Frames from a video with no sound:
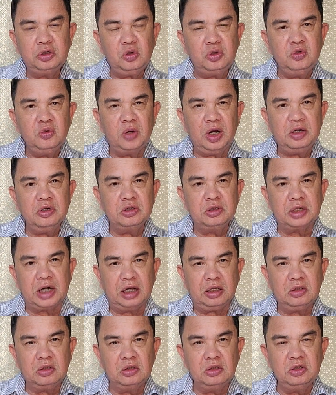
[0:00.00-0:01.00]
Và ờ, cho dù đã được
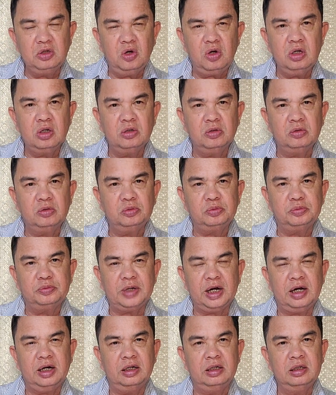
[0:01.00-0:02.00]
trả tự do
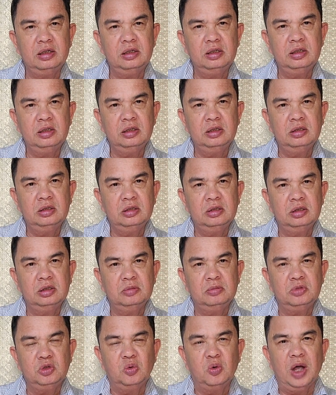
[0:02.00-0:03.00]
và
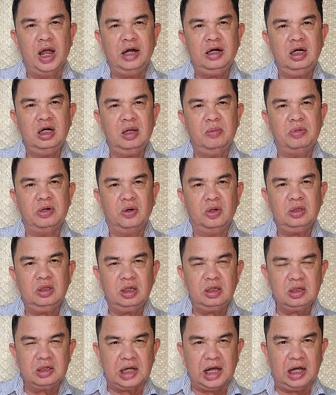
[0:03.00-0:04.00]
vụ án đã làm
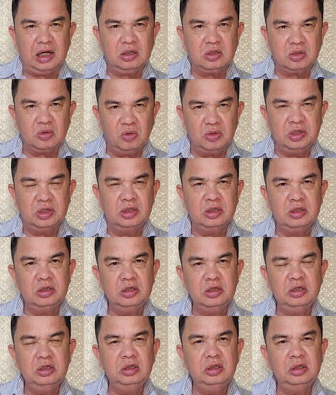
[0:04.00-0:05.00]
rõ tất cả rồi
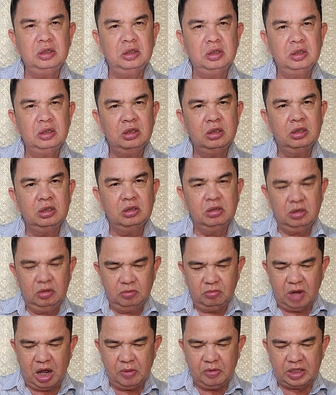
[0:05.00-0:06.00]
nhưng
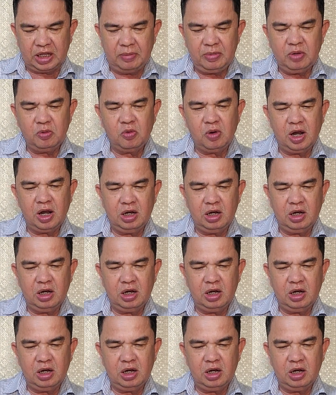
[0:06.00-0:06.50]
38